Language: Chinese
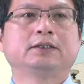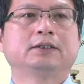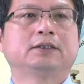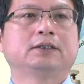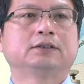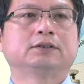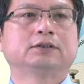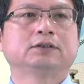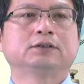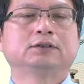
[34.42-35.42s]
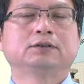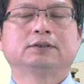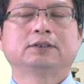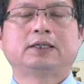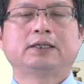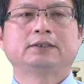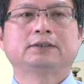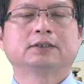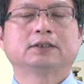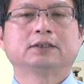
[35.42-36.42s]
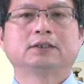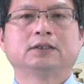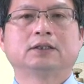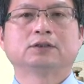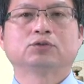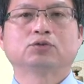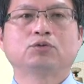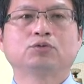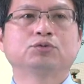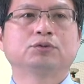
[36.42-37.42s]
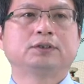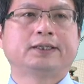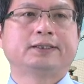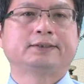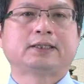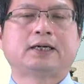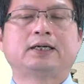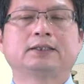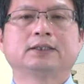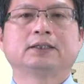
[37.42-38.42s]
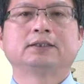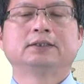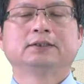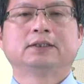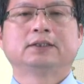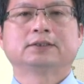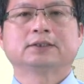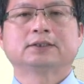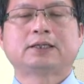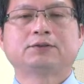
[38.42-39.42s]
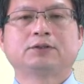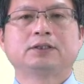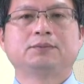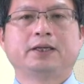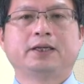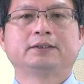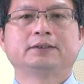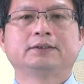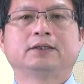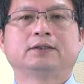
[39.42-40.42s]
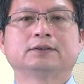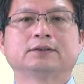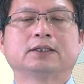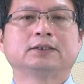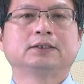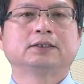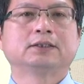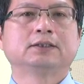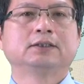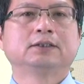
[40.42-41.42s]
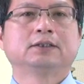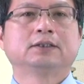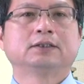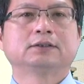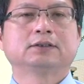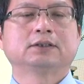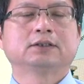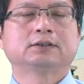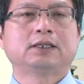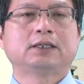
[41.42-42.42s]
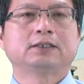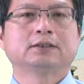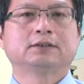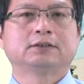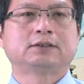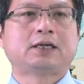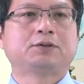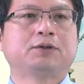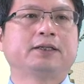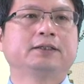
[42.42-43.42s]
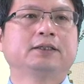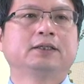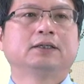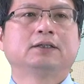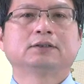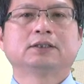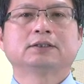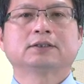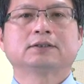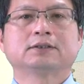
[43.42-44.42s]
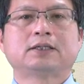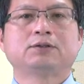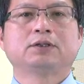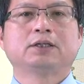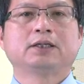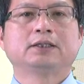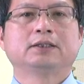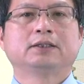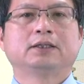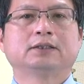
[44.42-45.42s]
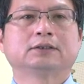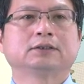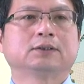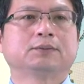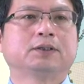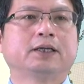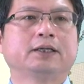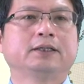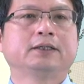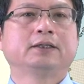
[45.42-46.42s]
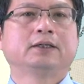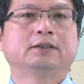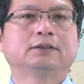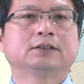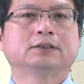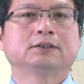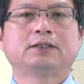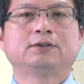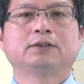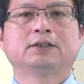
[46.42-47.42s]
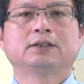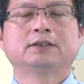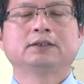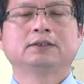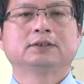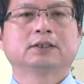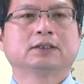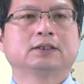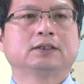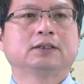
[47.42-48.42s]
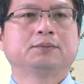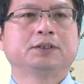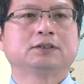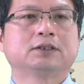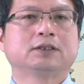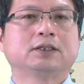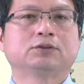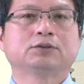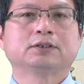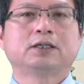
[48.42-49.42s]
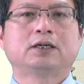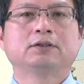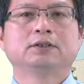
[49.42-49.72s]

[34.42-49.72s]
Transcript: 啊，是在这个啊错误检查的啊这个单元里面啊，它的一个啊这个在一个子单元啊。那这个子单元呢啊是什么呢啊？这个子单元的这个啊、名称呢，就是要